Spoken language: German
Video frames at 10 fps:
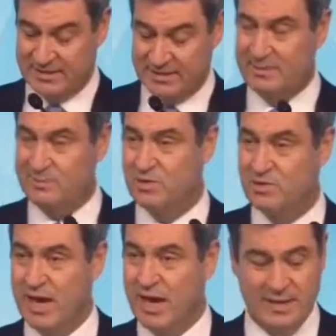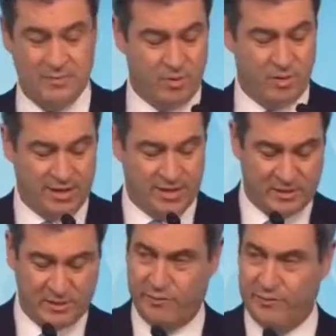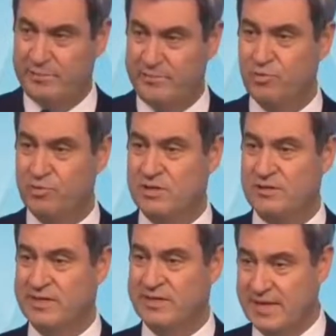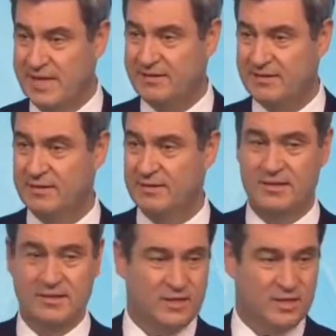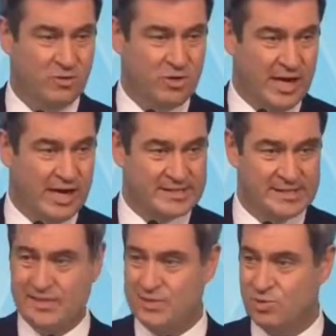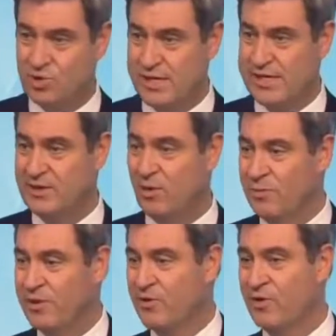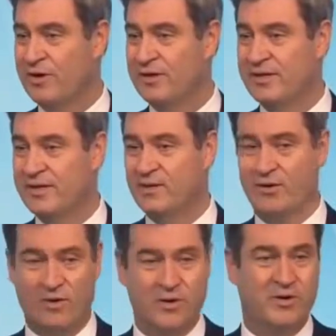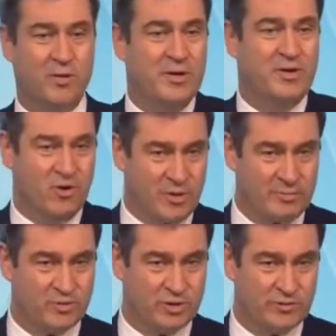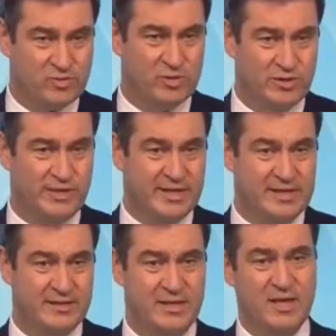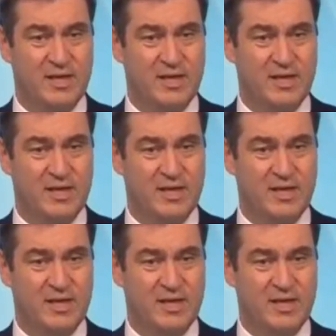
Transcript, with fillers: Deswegen gibt es nur die eine Möglichkeit, so viel boostern wie es geht und gleichzeitig so schnell die Omikron, äh, einen Omikron-Impfstoff zu entwickeln.